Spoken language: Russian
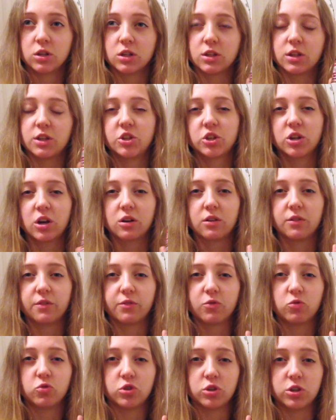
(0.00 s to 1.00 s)
знаете, как
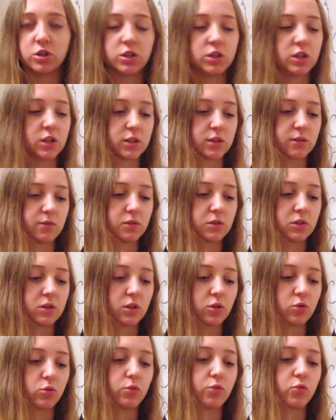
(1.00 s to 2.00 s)
вкус из детства,
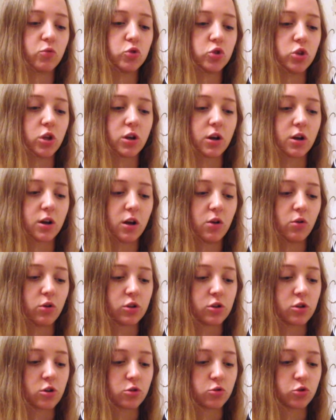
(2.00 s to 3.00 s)
такое вкусное какао,
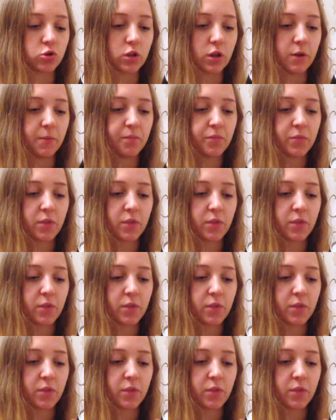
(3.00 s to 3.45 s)
которое нужно